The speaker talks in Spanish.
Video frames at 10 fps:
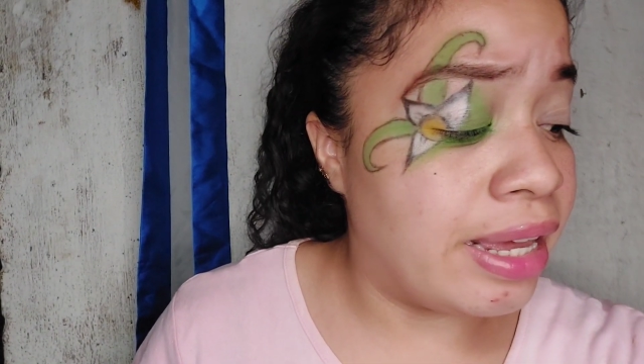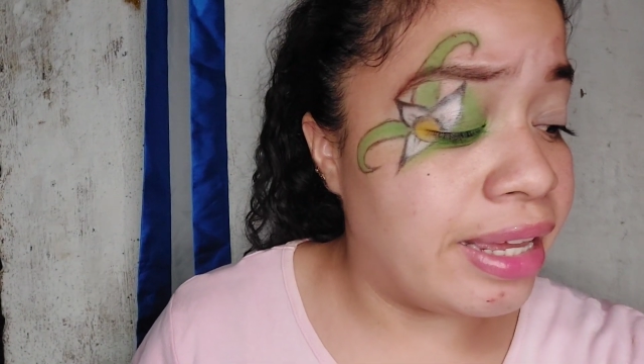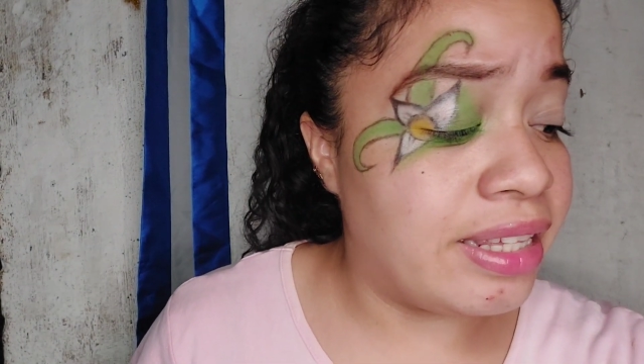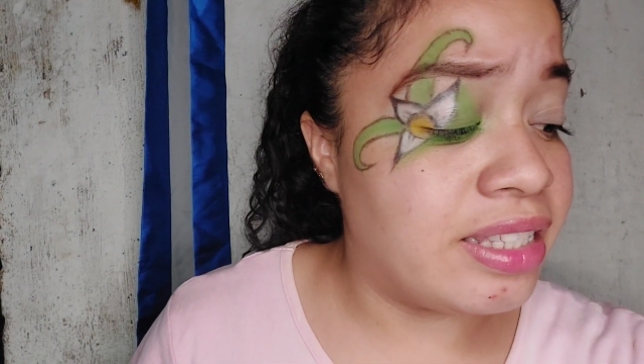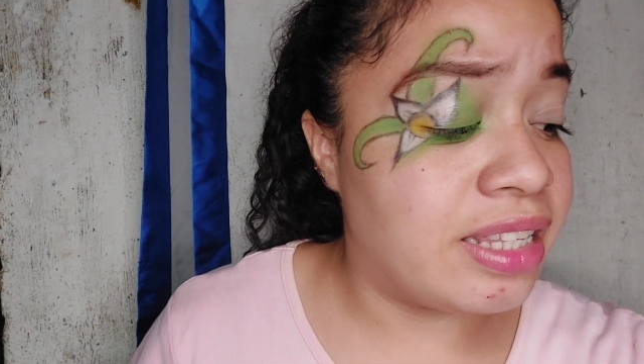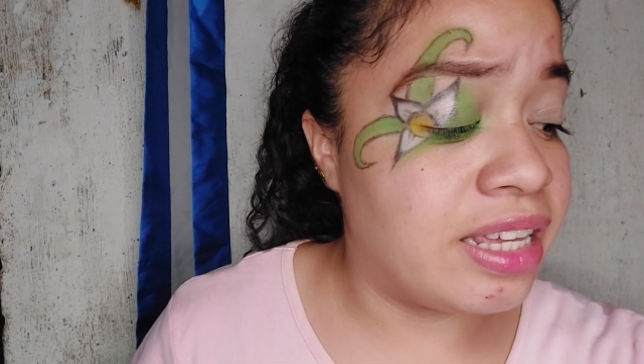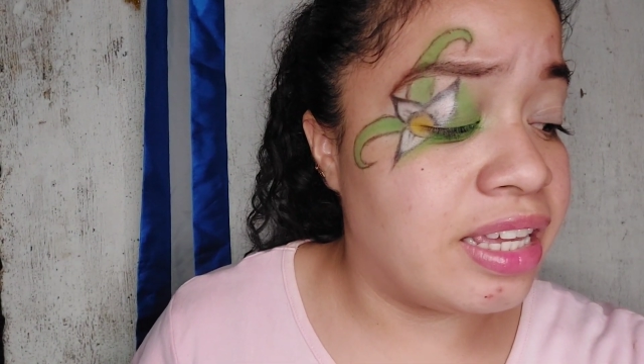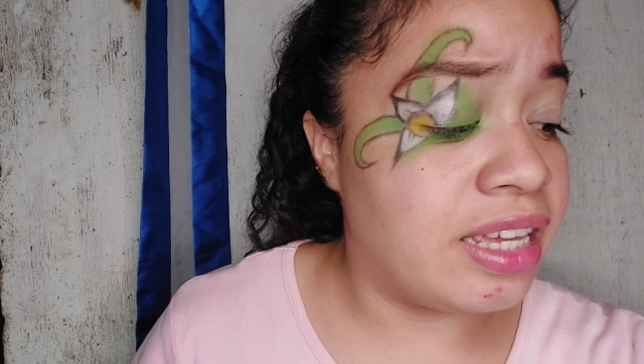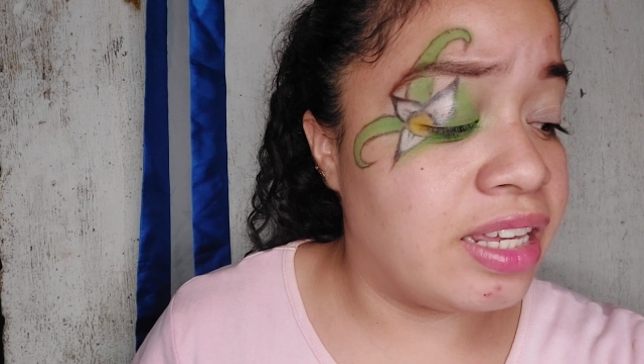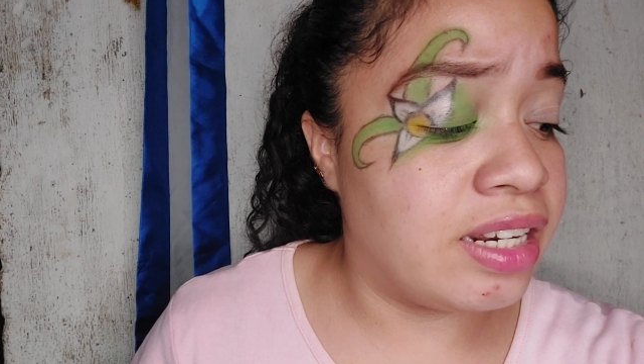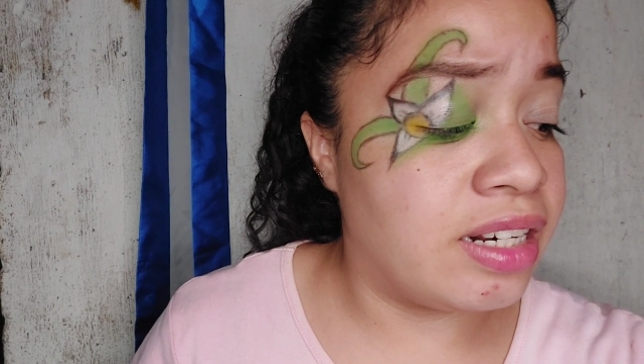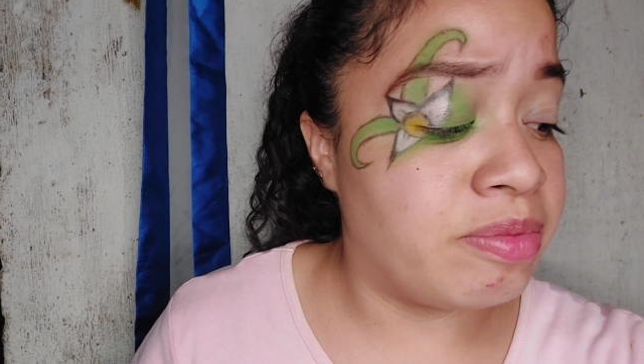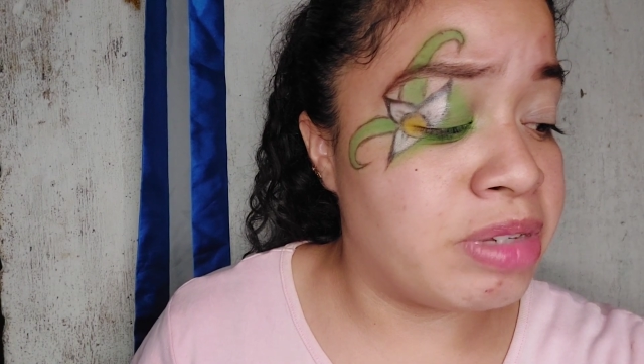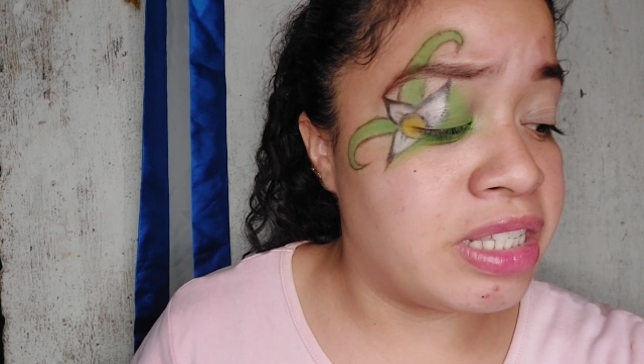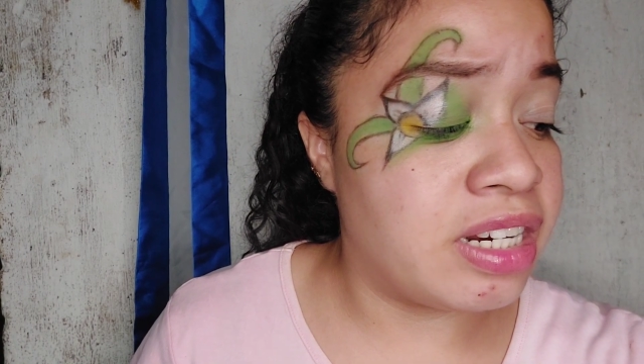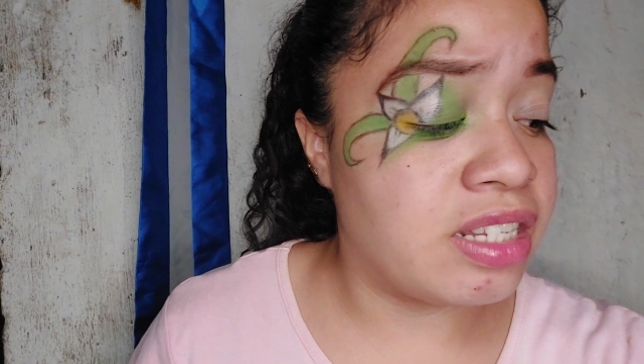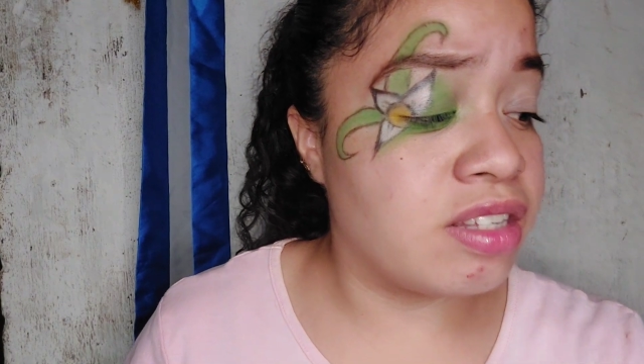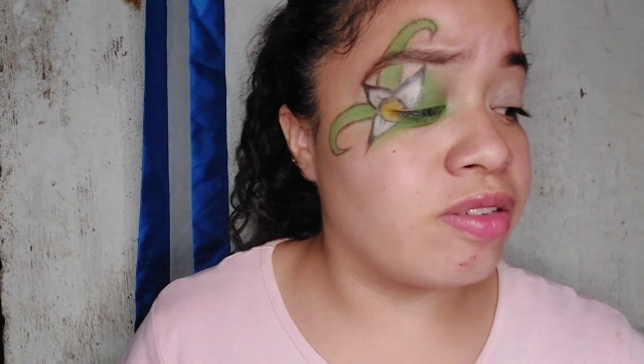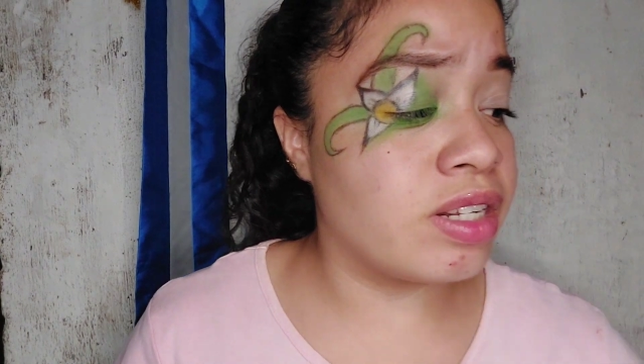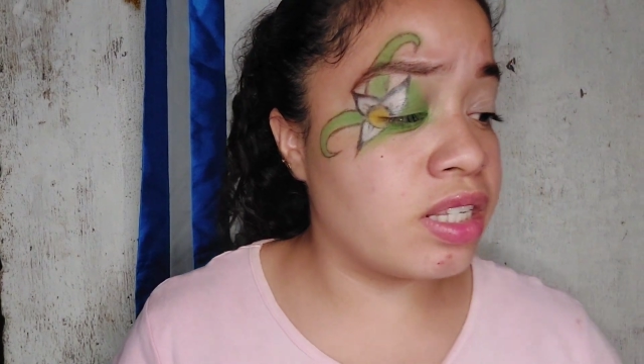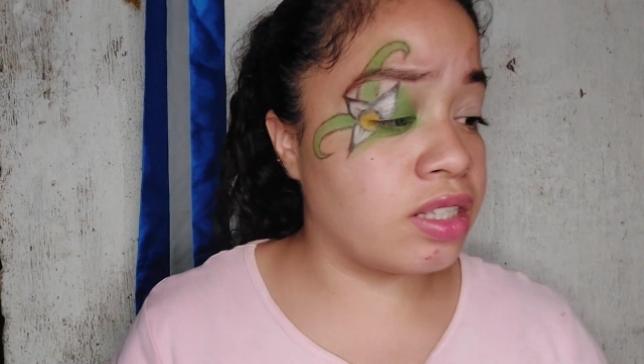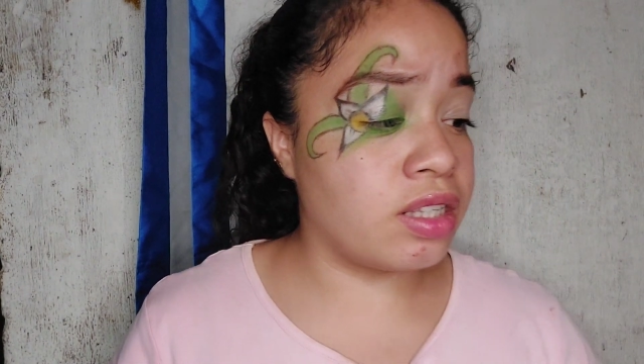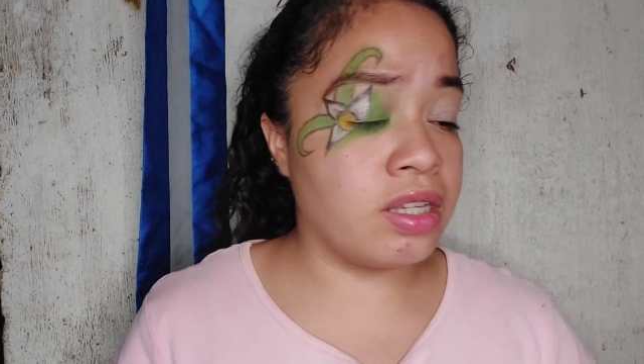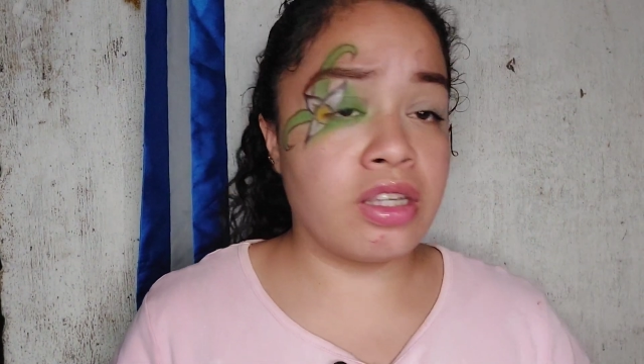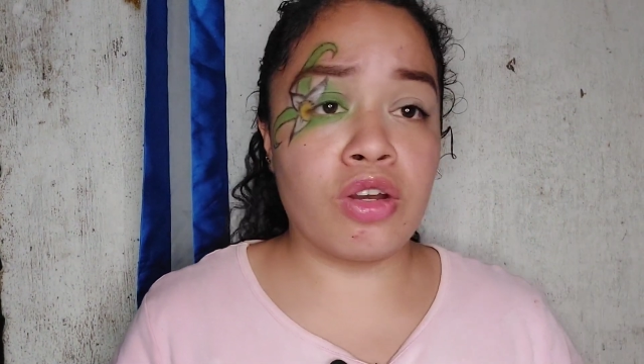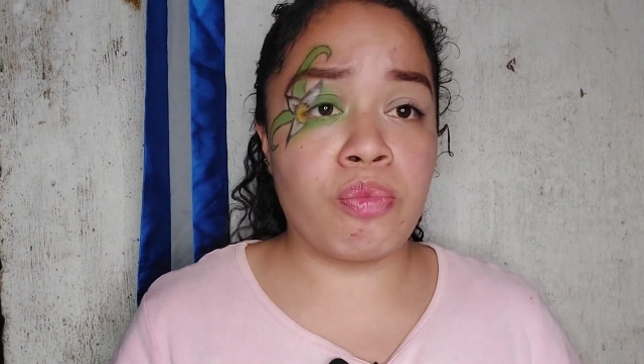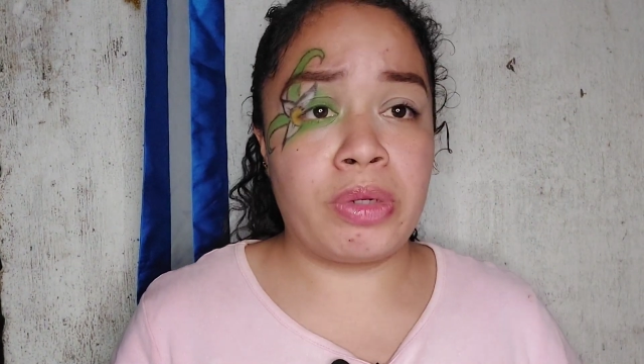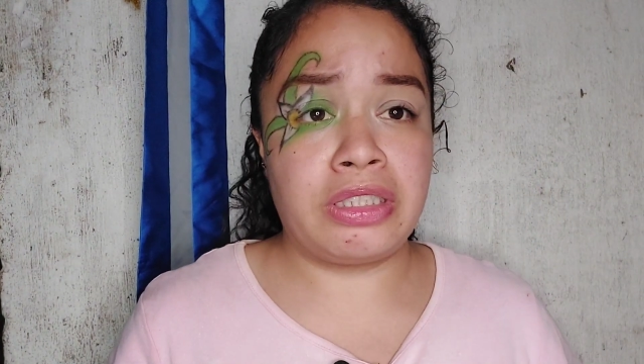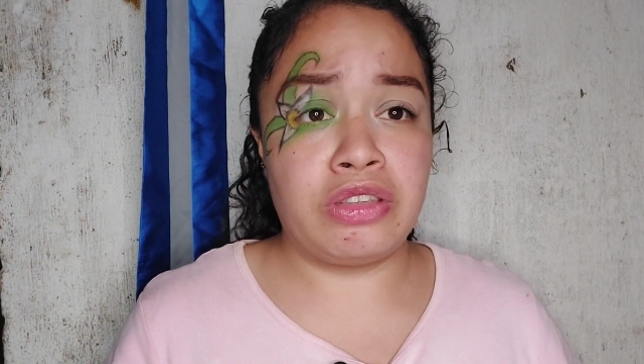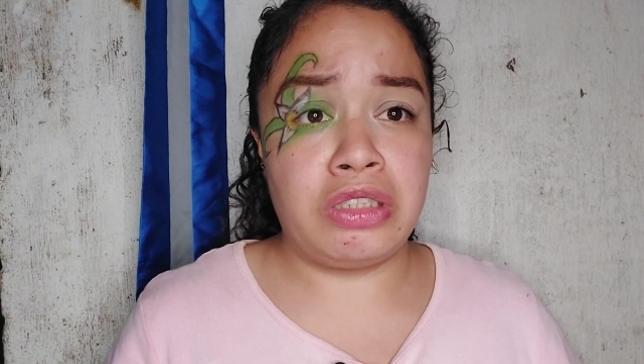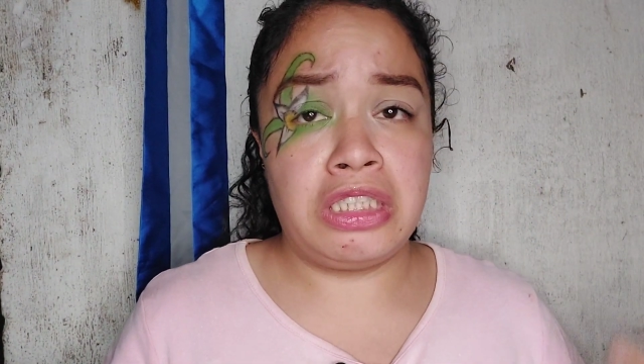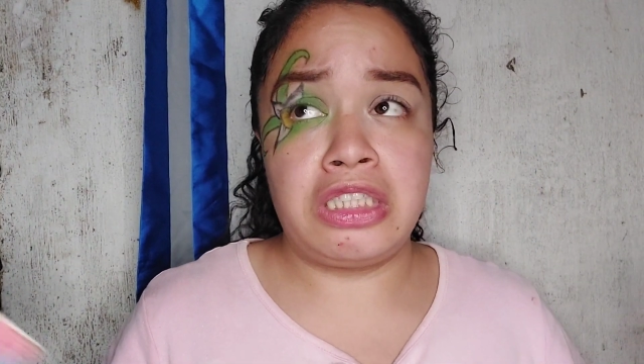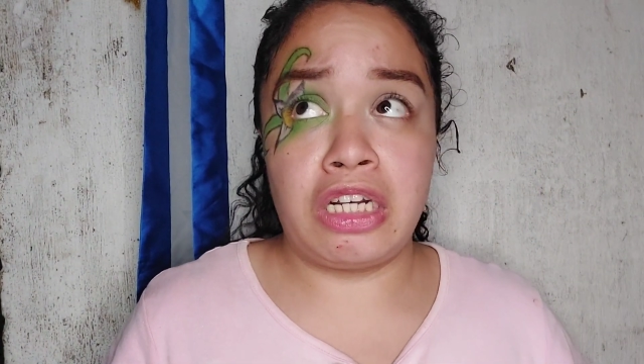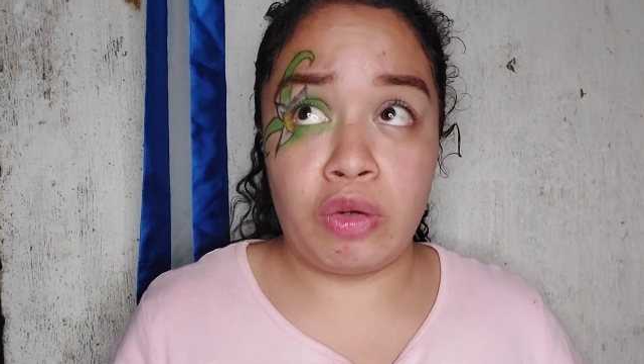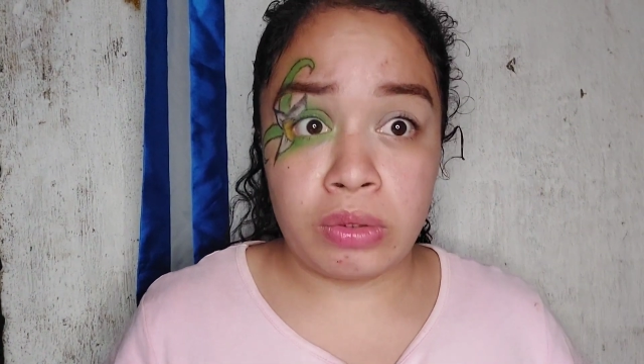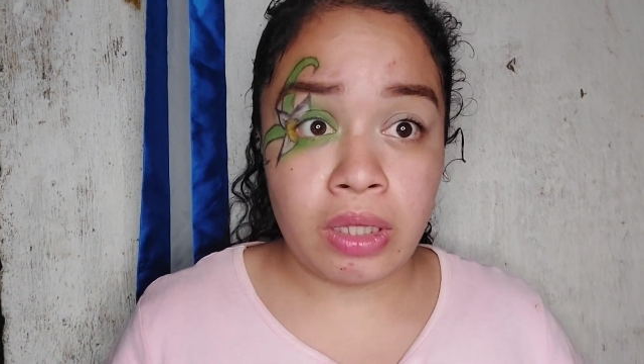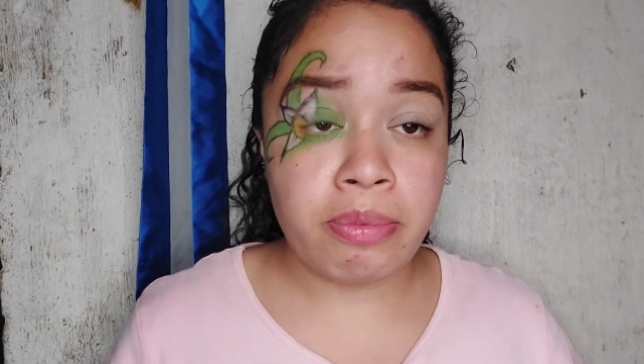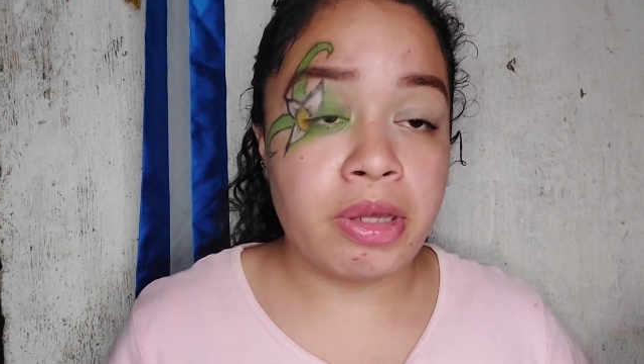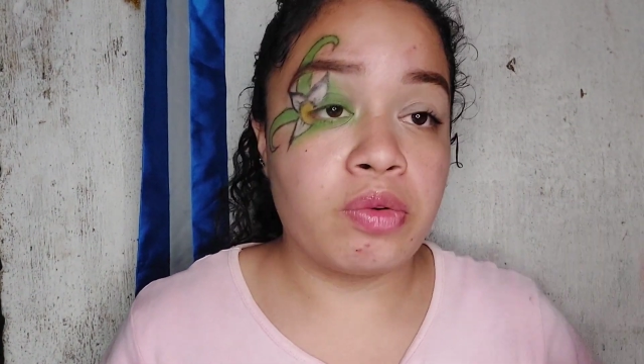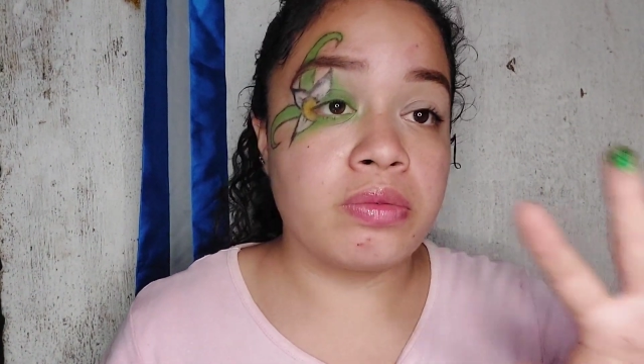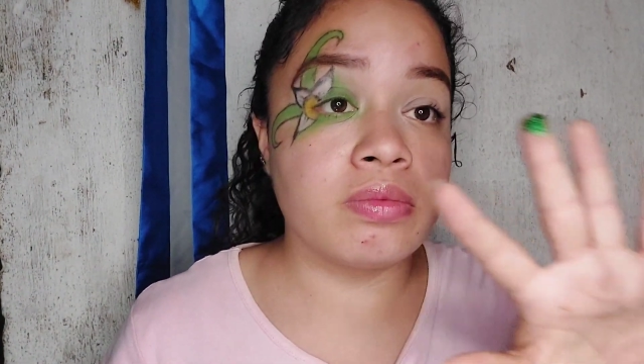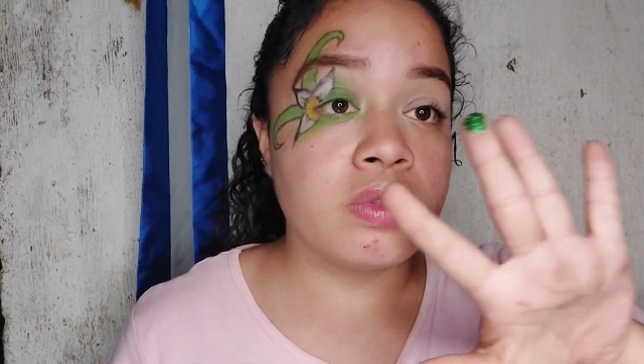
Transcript: Este, en mis transiciones de TikTok pues ni se nota, pero